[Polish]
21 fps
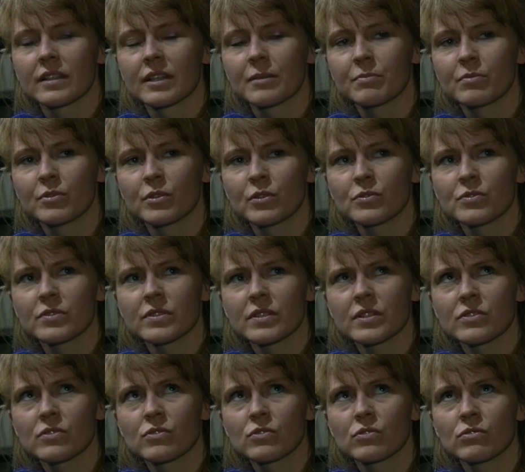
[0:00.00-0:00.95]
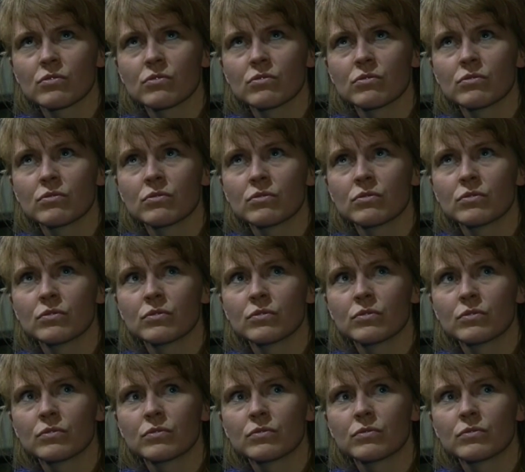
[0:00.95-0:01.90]
Chodziło przede wszystkim o
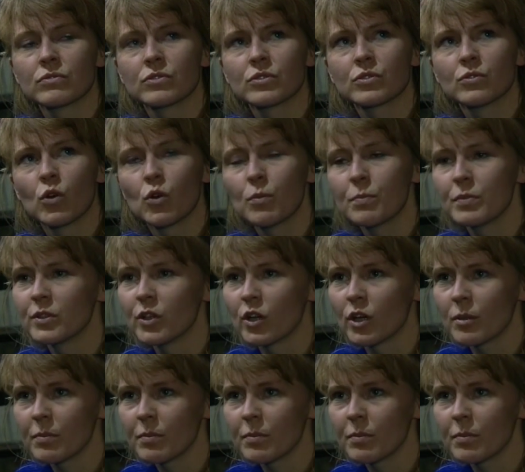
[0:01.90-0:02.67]
otworzenie się na siebie.